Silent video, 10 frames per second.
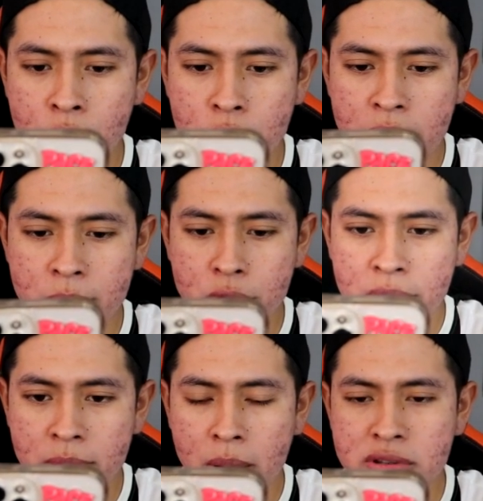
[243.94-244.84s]
Muy bien, muy
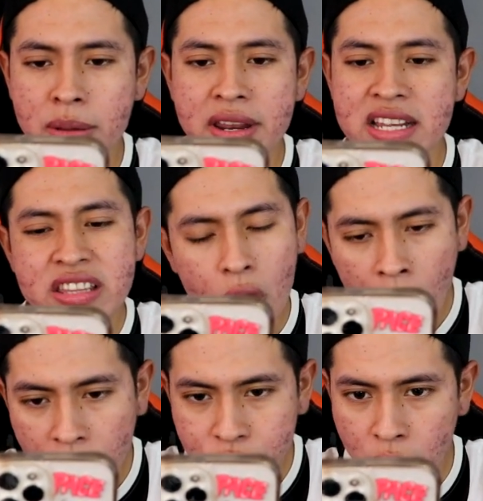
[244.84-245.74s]
bien. Vamos a abrir este
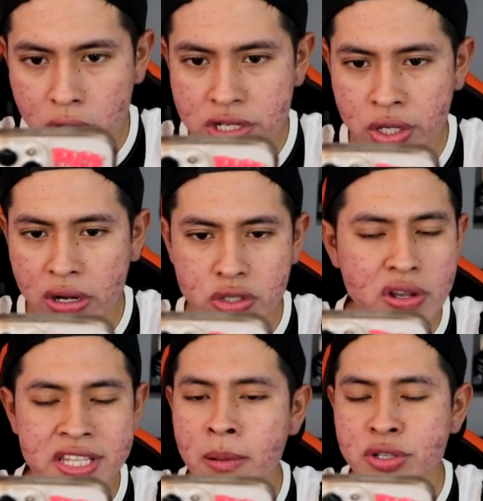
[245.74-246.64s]
otro oro, señores.
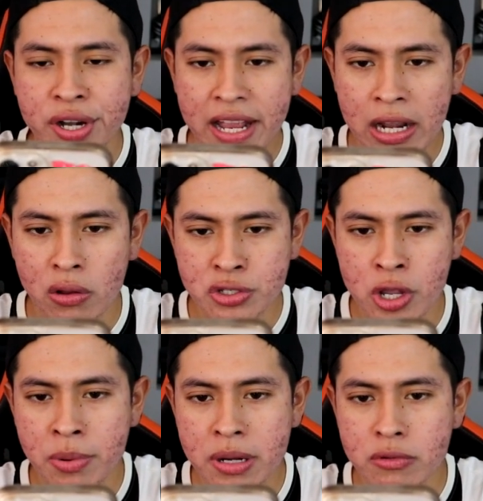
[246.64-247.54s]
Hoy estamos regalones,
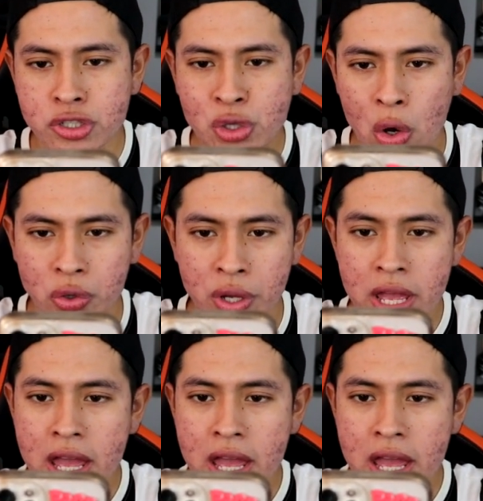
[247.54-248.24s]
hoy abrimos todo.